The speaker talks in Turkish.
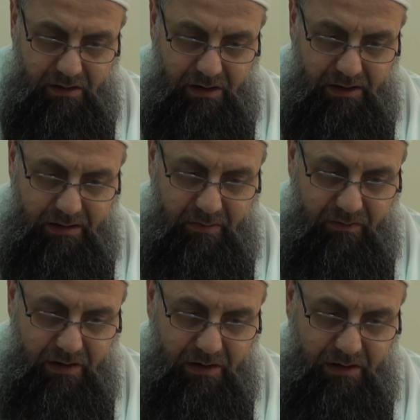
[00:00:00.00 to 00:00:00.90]

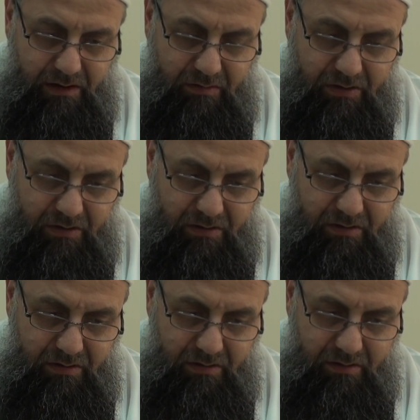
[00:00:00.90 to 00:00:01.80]
Aleme ve era gibi.
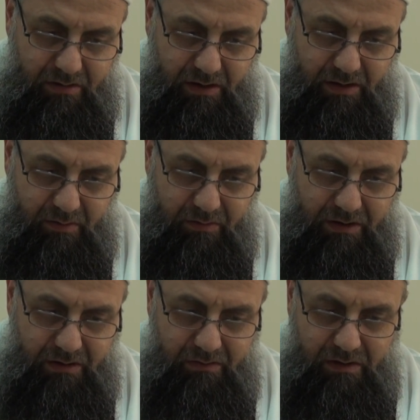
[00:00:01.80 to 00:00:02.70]
Aleme
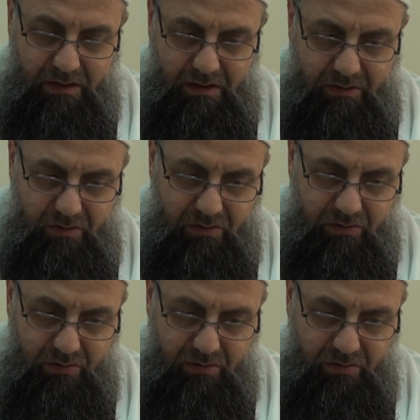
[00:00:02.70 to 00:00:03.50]
bildirdi ve era gördü.